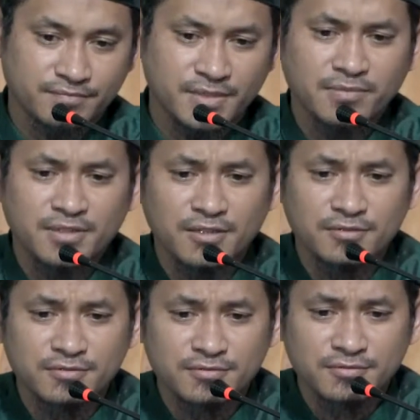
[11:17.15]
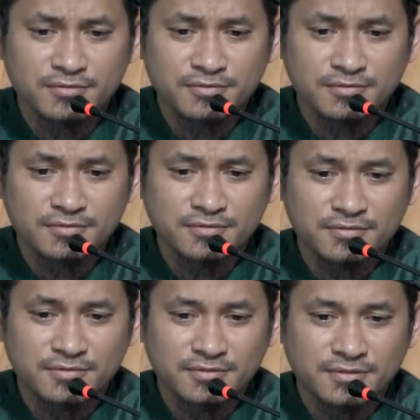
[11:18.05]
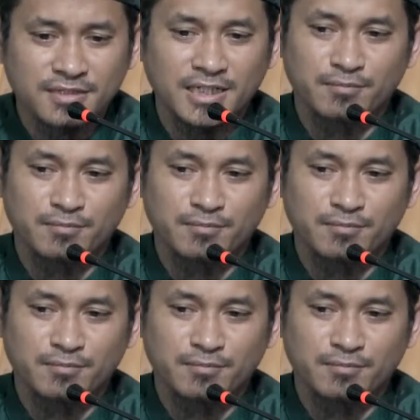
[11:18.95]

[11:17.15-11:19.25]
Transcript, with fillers: Berapa tahun? Nah,